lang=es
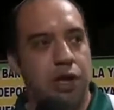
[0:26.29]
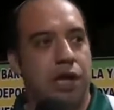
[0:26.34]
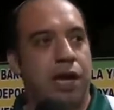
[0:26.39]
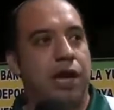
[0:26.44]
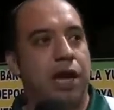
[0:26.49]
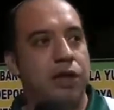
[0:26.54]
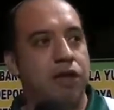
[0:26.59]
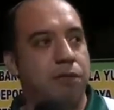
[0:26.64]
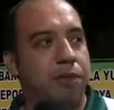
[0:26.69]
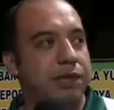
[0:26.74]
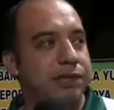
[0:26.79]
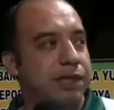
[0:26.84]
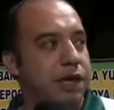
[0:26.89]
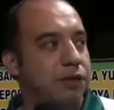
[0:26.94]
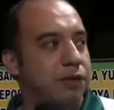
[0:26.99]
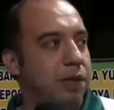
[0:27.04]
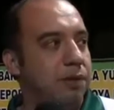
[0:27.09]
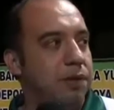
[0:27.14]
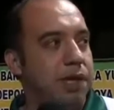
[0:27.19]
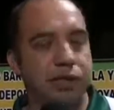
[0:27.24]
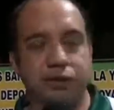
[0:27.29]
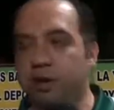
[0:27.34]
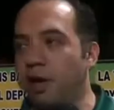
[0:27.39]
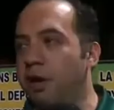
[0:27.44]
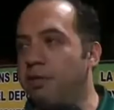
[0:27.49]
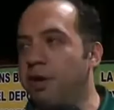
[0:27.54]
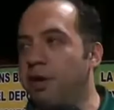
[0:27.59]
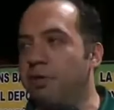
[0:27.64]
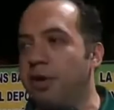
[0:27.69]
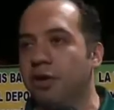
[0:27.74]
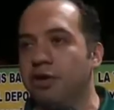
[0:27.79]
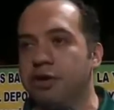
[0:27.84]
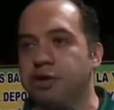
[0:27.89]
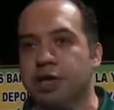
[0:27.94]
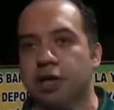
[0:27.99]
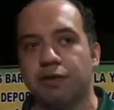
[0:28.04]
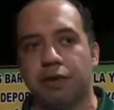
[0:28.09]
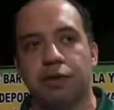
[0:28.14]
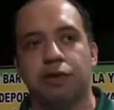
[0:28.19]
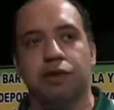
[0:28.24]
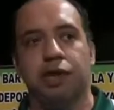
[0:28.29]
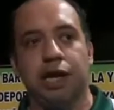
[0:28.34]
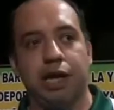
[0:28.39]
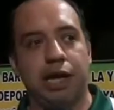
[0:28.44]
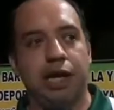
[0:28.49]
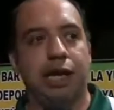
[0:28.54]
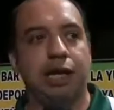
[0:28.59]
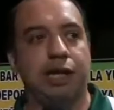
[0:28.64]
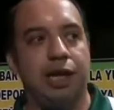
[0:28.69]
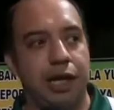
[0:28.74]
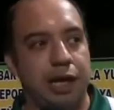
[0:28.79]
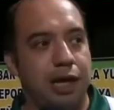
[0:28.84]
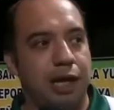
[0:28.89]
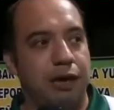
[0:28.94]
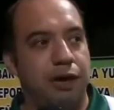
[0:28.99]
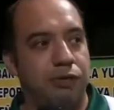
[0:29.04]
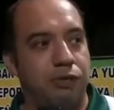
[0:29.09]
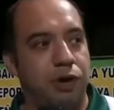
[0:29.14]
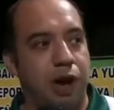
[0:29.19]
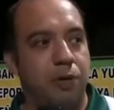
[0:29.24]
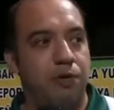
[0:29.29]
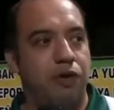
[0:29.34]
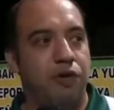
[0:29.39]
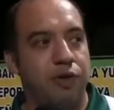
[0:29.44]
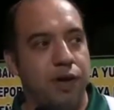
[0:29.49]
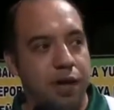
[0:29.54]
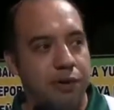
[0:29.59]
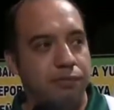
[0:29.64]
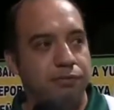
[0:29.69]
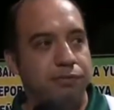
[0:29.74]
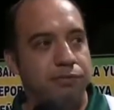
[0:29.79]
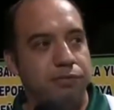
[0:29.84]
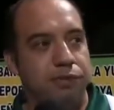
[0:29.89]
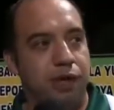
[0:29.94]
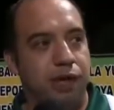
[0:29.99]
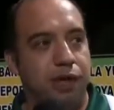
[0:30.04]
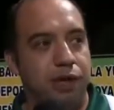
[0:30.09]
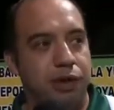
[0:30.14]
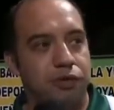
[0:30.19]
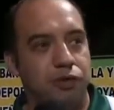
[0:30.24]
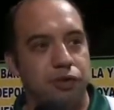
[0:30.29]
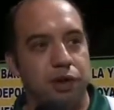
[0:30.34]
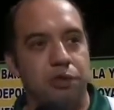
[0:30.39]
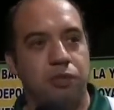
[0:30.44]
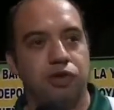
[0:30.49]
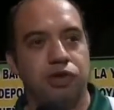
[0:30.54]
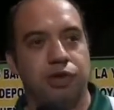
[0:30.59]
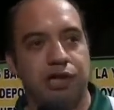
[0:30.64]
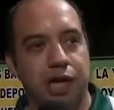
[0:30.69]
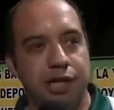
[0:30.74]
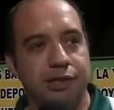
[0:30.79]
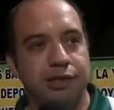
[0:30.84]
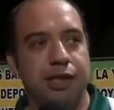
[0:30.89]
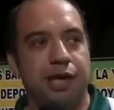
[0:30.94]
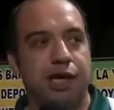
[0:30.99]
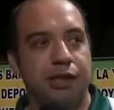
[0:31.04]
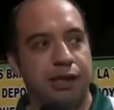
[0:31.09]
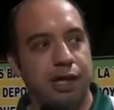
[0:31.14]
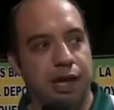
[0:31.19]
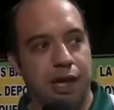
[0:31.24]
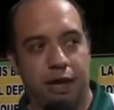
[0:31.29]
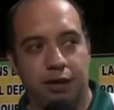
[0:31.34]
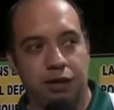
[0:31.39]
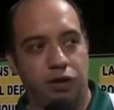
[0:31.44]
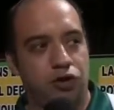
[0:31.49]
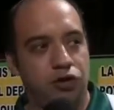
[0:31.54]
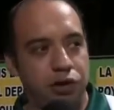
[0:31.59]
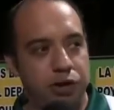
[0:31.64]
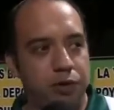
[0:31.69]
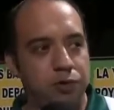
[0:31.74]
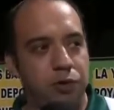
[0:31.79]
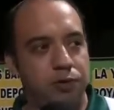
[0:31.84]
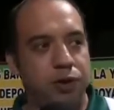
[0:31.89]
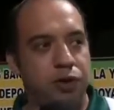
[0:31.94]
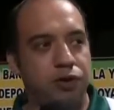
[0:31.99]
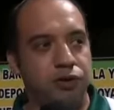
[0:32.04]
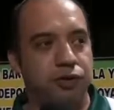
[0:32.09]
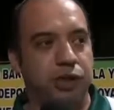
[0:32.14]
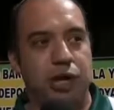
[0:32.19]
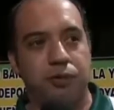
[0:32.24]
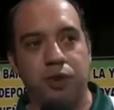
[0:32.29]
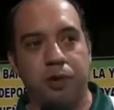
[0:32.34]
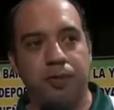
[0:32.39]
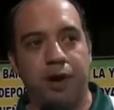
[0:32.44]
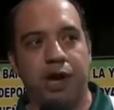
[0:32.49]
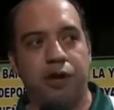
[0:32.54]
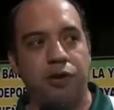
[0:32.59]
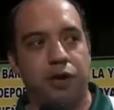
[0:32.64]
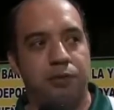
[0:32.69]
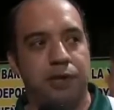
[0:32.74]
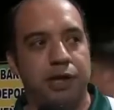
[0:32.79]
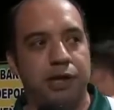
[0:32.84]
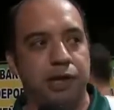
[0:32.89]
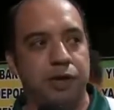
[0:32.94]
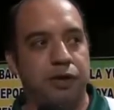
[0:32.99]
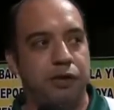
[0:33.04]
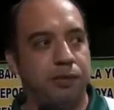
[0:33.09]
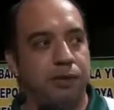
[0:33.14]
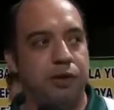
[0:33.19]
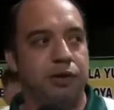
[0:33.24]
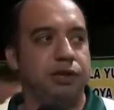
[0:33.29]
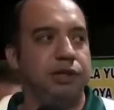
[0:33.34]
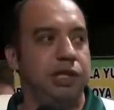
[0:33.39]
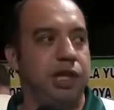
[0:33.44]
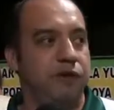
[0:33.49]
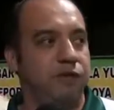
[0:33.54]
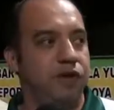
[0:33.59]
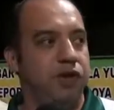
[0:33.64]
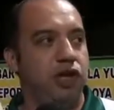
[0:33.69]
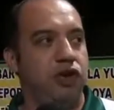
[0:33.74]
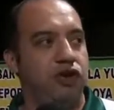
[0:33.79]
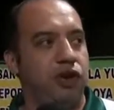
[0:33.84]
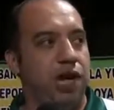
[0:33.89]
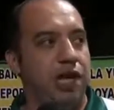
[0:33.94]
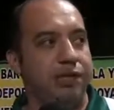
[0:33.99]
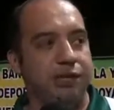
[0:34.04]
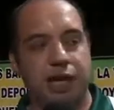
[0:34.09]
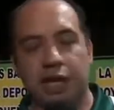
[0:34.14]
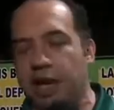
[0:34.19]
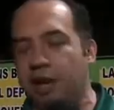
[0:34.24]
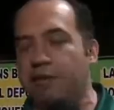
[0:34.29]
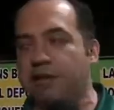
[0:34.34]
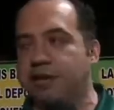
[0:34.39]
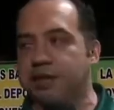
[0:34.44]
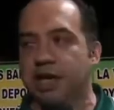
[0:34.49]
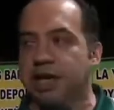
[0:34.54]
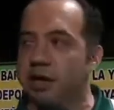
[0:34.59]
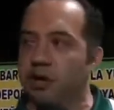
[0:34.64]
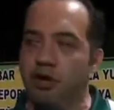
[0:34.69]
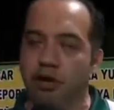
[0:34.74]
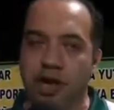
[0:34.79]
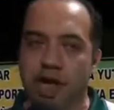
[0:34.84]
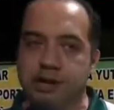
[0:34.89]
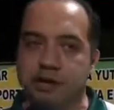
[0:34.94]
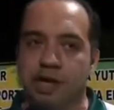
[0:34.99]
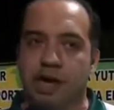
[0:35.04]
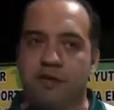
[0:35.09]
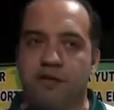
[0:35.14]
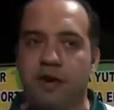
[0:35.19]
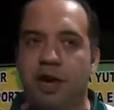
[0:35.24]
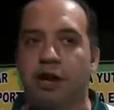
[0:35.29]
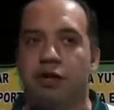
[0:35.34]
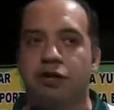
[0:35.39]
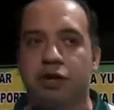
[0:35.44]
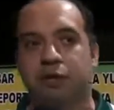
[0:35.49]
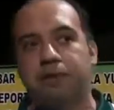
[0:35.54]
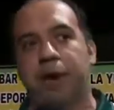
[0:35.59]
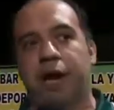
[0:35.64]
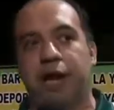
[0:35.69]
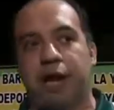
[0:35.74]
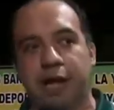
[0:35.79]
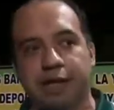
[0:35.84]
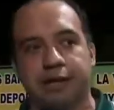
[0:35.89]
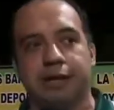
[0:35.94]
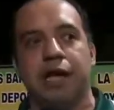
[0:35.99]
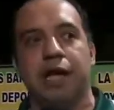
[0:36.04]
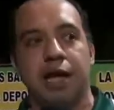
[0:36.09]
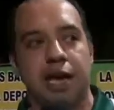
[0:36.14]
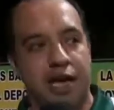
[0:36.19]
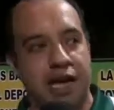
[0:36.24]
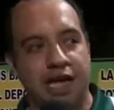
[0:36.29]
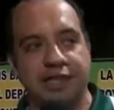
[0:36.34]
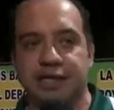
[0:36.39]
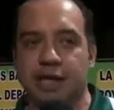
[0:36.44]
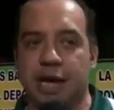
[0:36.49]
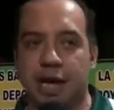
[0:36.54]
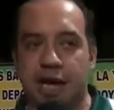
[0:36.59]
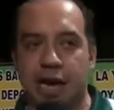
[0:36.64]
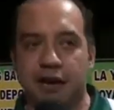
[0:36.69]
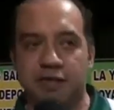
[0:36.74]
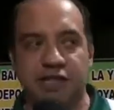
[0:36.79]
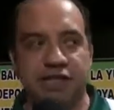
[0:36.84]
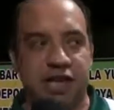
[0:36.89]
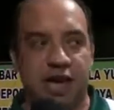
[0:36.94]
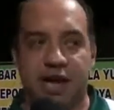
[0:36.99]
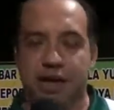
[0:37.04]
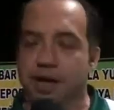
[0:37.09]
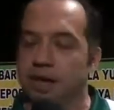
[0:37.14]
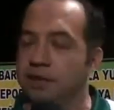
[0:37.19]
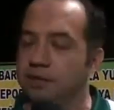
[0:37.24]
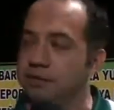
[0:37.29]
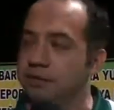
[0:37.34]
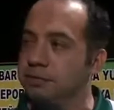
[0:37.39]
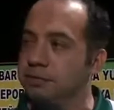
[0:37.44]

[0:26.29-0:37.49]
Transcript: el año pasado también hizo la misma cosa. Y bueno, ¿qué querés que te diga? Jugamos bien, eh, tuvimos chance hasta los últimos minutos, era muy parejo el partido, pero se definió gracias al arbitraje, no gracias a Franco ni para Paranaense, gracias al arbitraje.